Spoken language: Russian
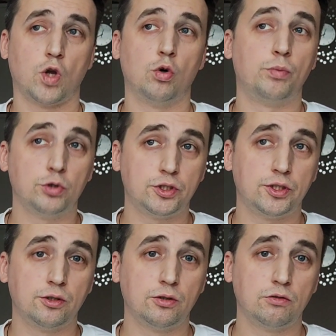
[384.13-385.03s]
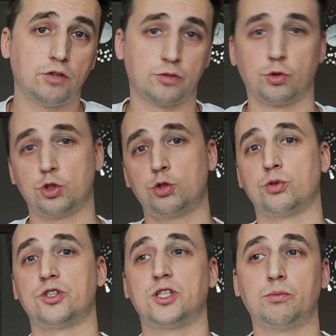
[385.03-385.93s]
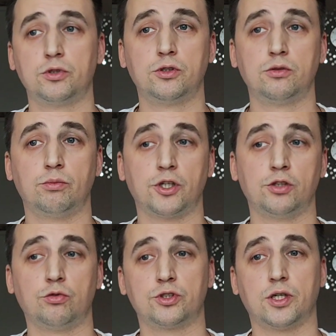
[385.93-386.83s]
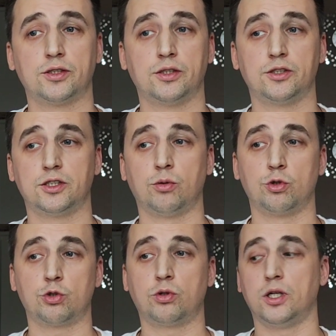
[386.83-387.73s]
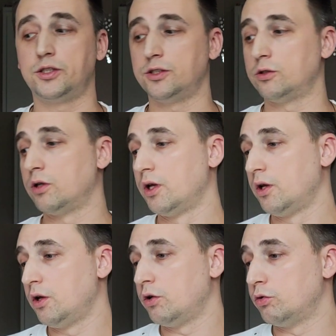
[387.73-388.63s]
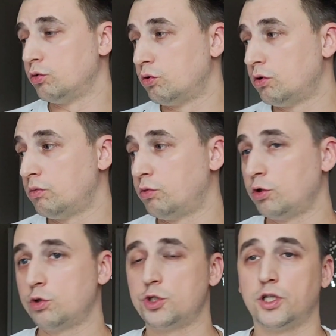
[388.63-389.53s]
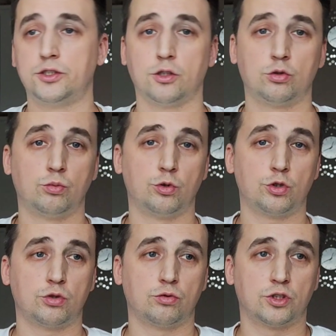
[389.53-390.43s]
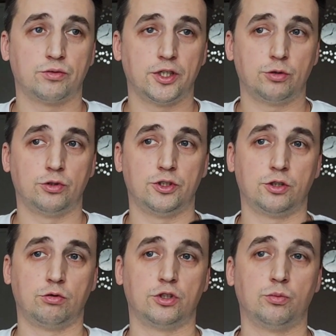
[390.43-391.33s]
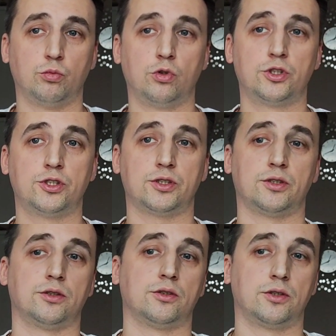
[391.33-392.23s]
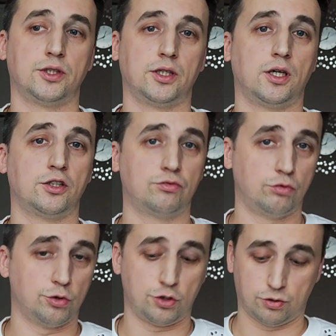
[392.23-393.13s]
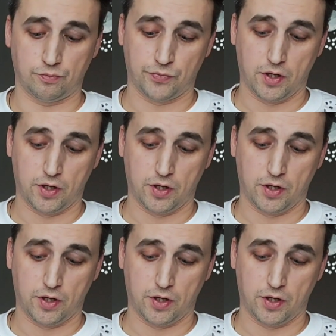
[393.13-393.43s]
упустил, возможно, что-то забыл про него сказать из того, что хотел. Но большую часть, я думаю, что вот своих вот этих вот эмоций э, я озвучил.